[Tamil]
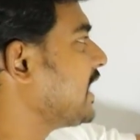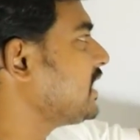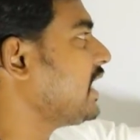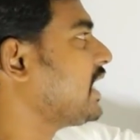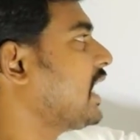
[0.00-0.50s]

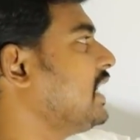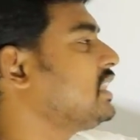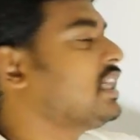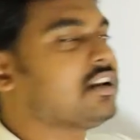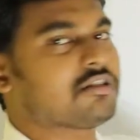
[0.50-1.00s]
ஐந்தை
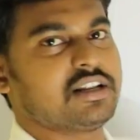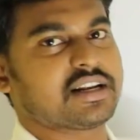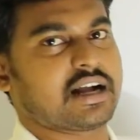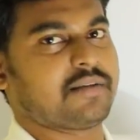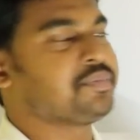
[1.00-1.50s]
கழித்தான்னு
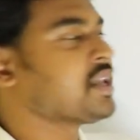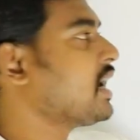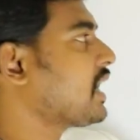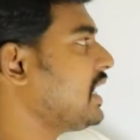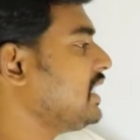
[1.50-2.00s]
சொல்லியிருக்காங்க
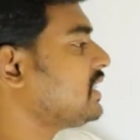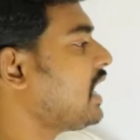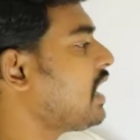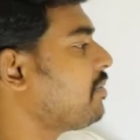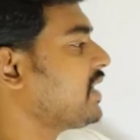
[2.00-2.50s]

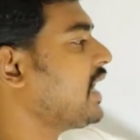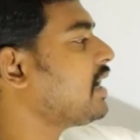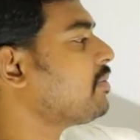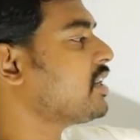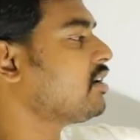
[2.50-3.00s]
கழித்தால் அப்படின்னா
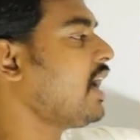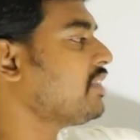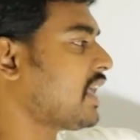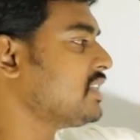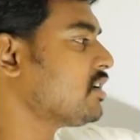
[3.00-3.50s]
என்ன பண்ணிடணும்
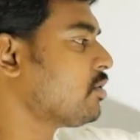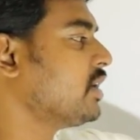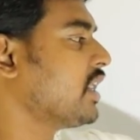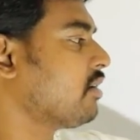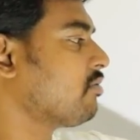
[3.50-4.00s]
அந்த அஞ்சை
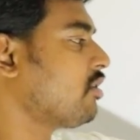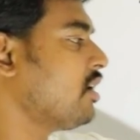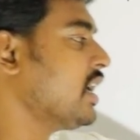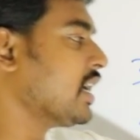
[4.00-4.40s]
கூட்டிடணும் ஸோ